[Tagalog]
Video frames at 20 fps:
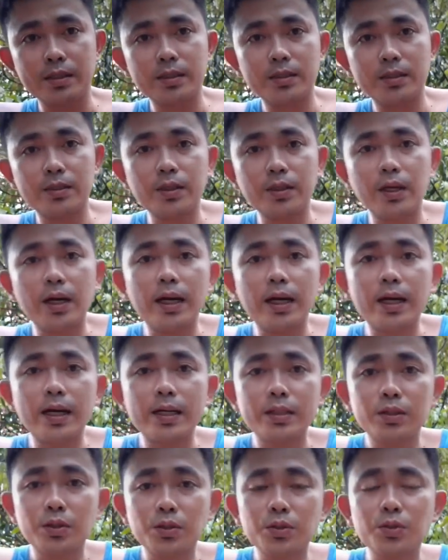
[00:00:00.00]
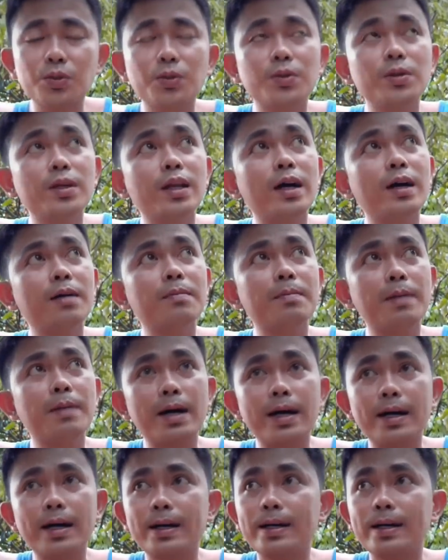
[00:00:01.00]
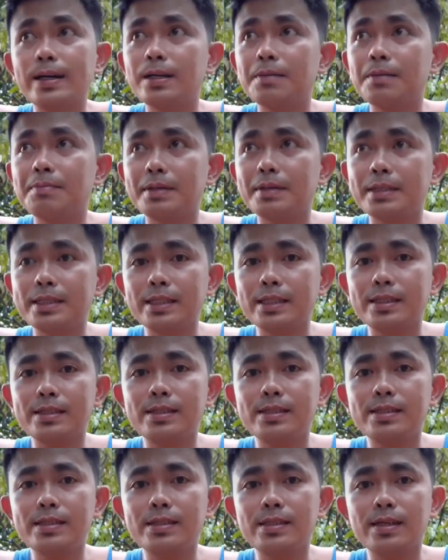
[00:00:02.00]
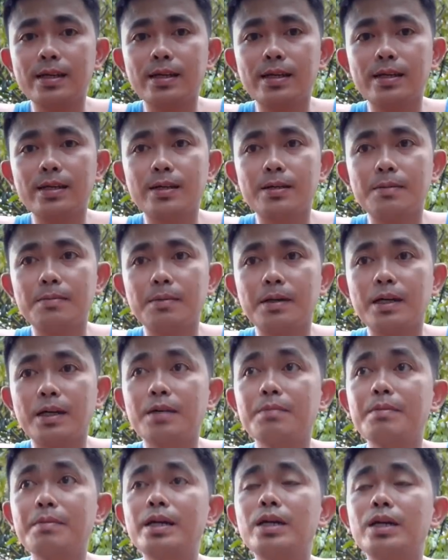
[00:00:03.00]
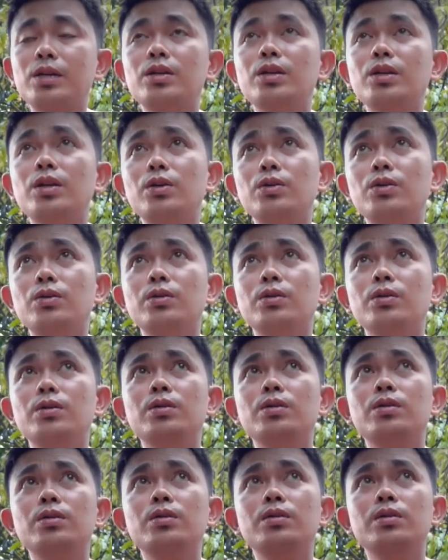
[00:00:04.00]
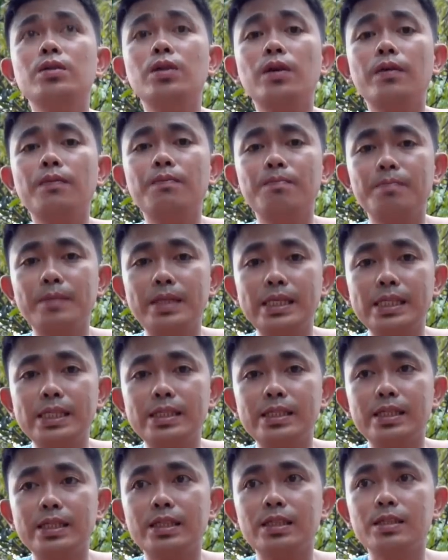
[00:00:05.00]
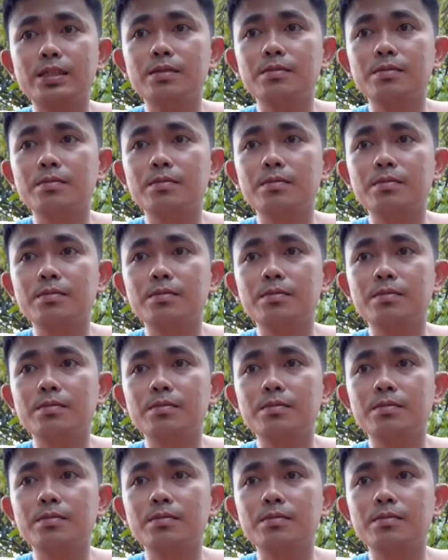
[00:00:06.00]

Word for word: Sa totoo lang mga kalapatid, sa pag meron akong love visit,